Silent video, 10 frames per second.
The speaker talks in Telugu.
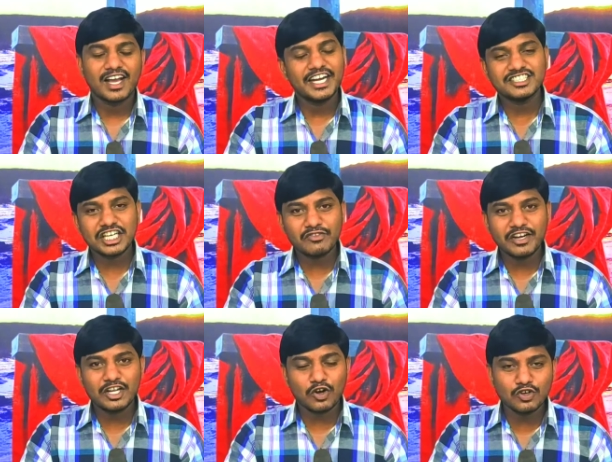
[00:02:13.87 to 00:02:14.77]

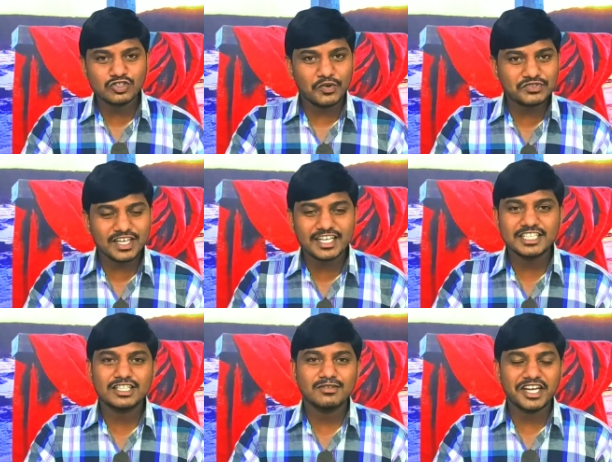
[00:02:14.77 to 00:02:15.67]
గడిచినటువంటి రెండు సంవత్సరాల
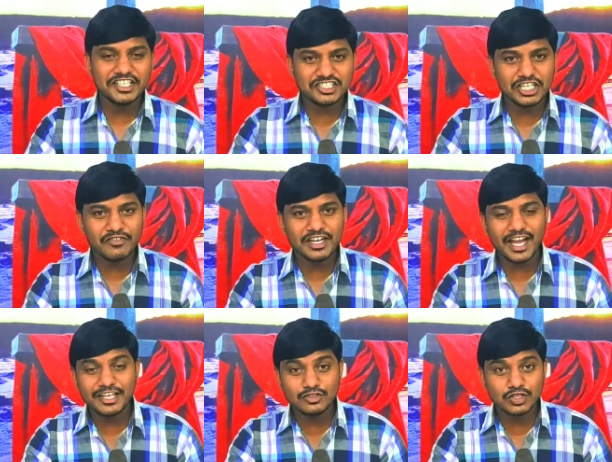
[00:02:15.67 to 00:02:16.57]
క్రితం గడిచినటువంటి
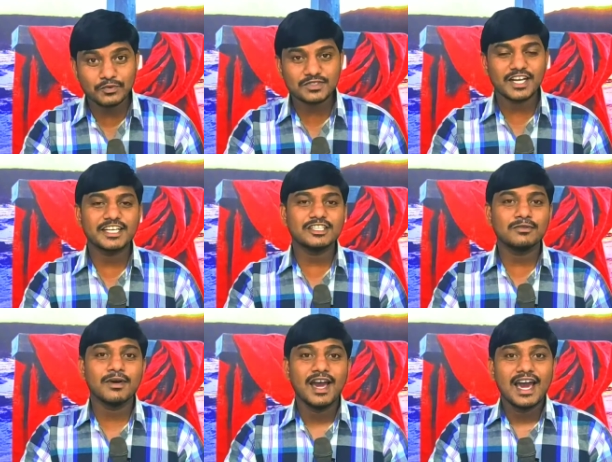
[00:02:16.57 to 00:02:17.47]
ఐదు సంవత్సరాల
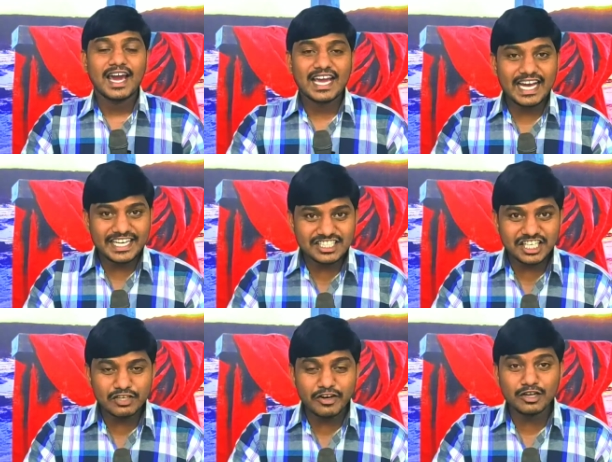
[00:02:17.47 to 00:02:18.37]
క్రితం
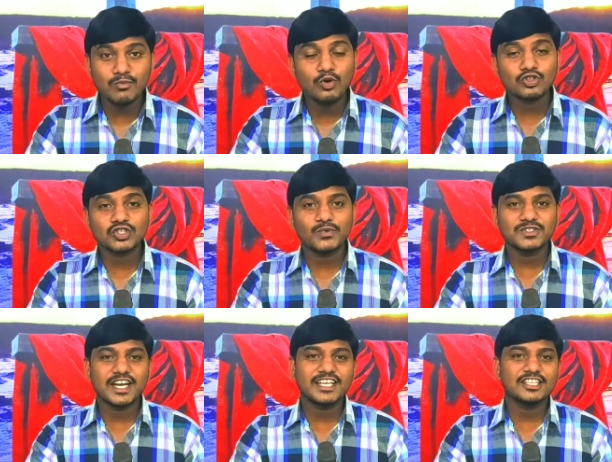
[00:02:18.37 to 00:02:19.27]
గడిచినటువంటి మూడు
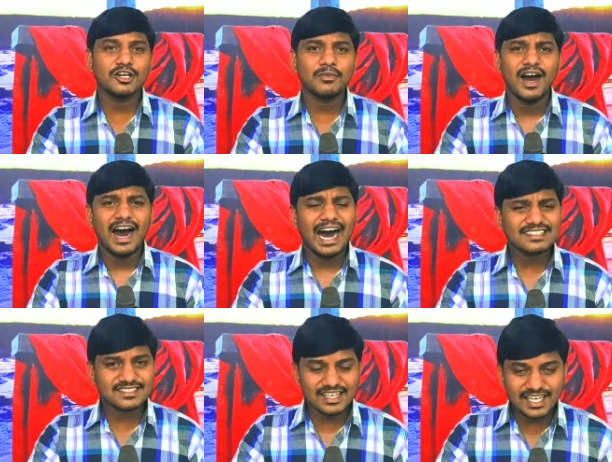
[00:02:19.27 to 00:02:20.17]
సంవత్సరాల క్రితం ఆ
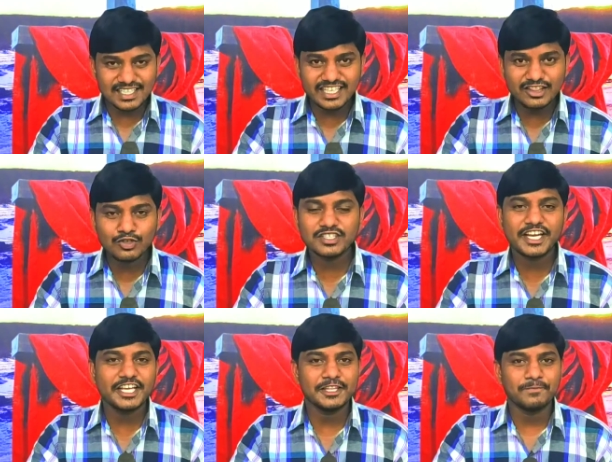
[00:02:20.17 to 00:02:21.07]
సంఘటన ఎందుకు
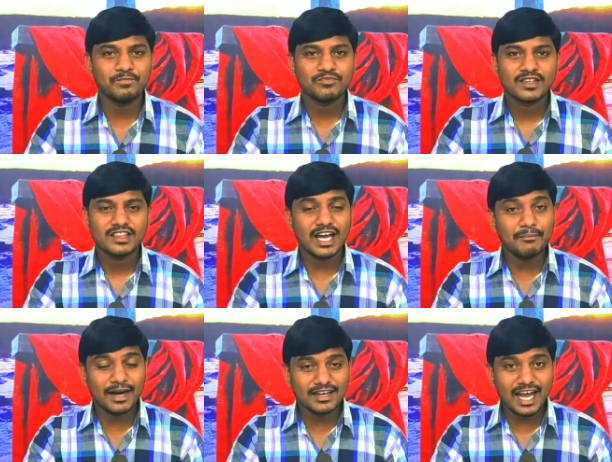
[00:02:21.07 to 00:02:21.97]
జరిగింది నా
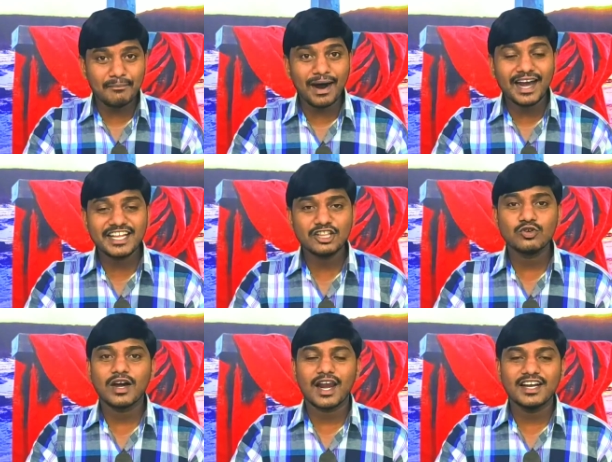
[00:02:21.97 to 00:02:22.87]
నా భార్య
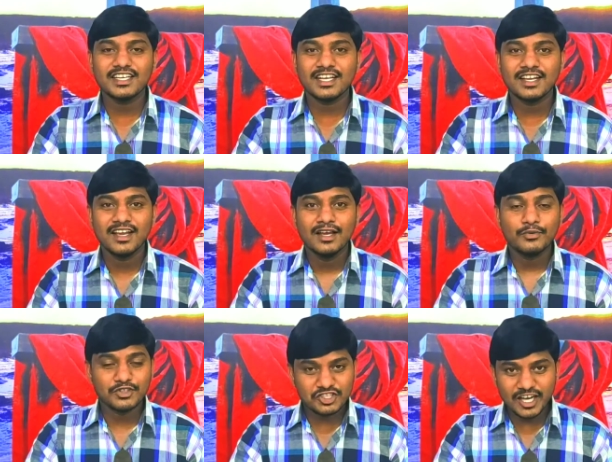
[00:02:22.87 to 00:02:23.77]
ఎందుకు అలాంటి
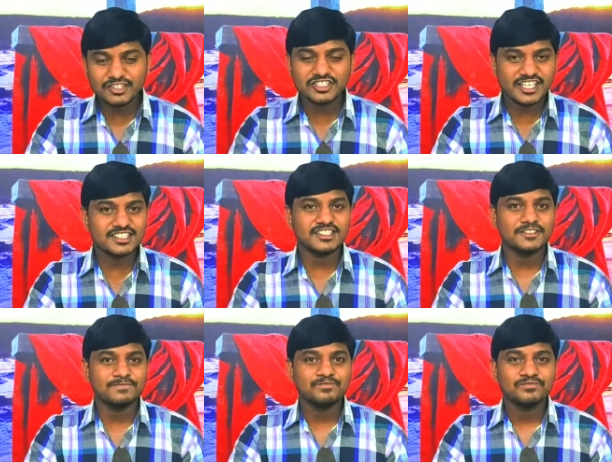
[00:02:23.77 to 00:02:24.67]
విషయాలు చేసింది